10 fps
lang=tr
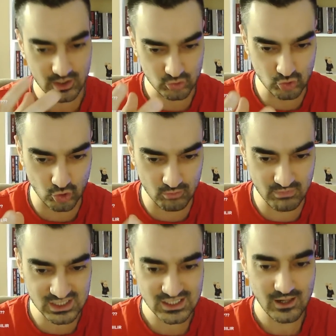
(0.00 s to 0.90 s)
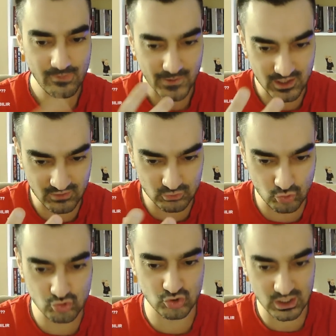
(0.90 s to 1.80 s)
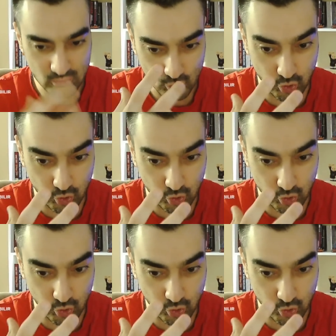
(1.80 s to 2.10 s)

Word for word: Görünmez, havada uçuşan,